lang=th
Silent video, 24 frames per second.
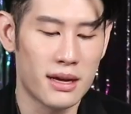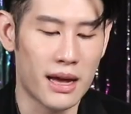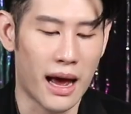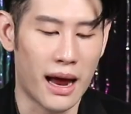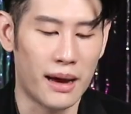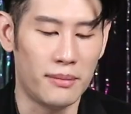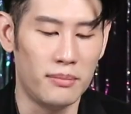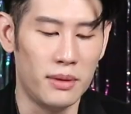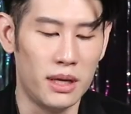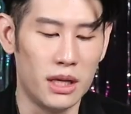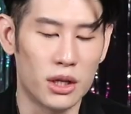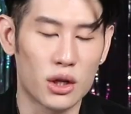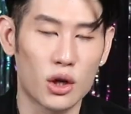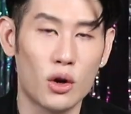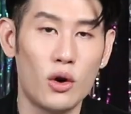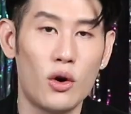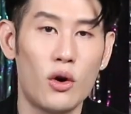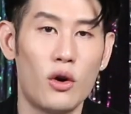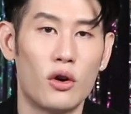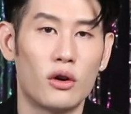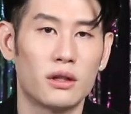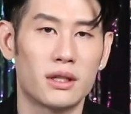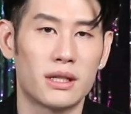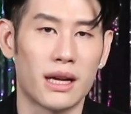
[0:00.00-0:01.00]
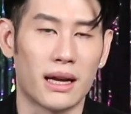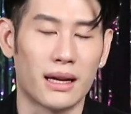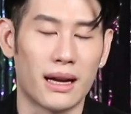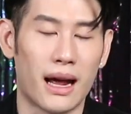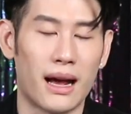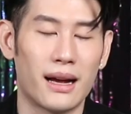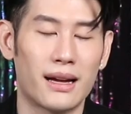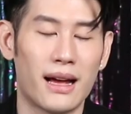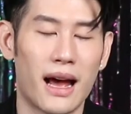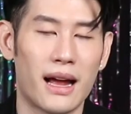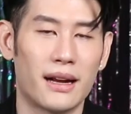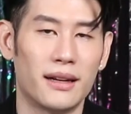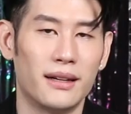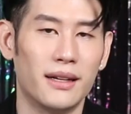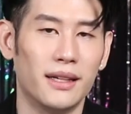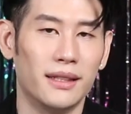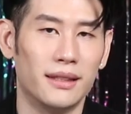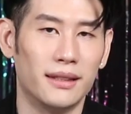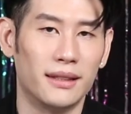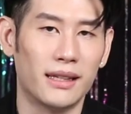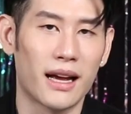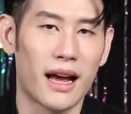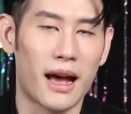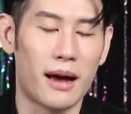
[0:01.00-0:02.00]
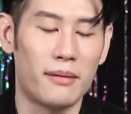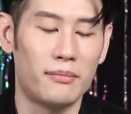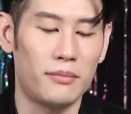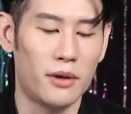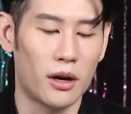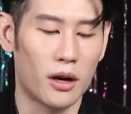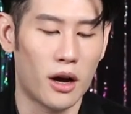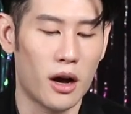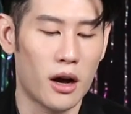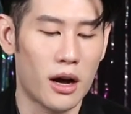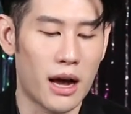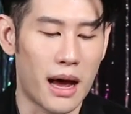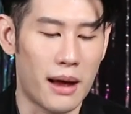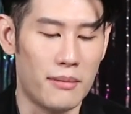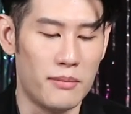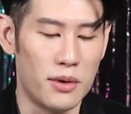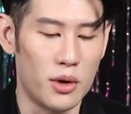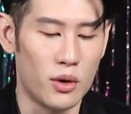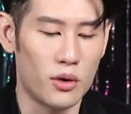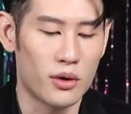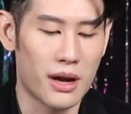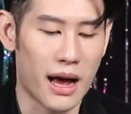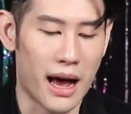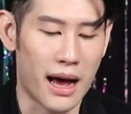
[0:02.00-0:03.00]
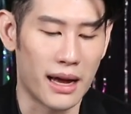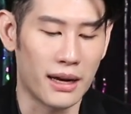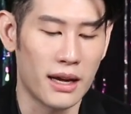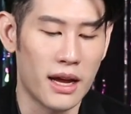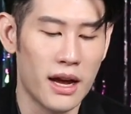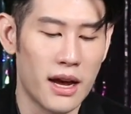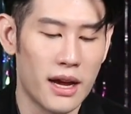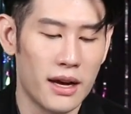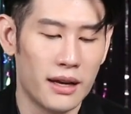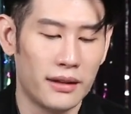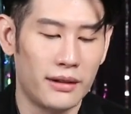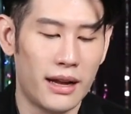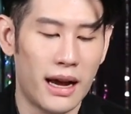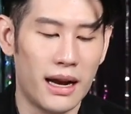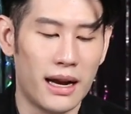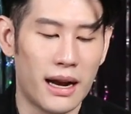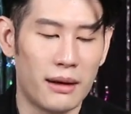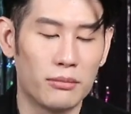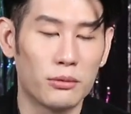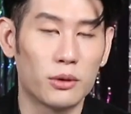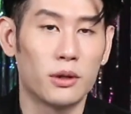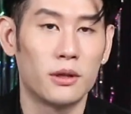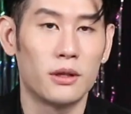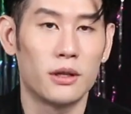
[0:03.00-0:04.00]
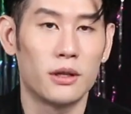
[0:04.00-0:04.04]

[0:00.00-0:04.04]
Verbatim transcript: การมีโชคจากทางการเงินนะครับแล้วก็การมีโอกาสได้รับ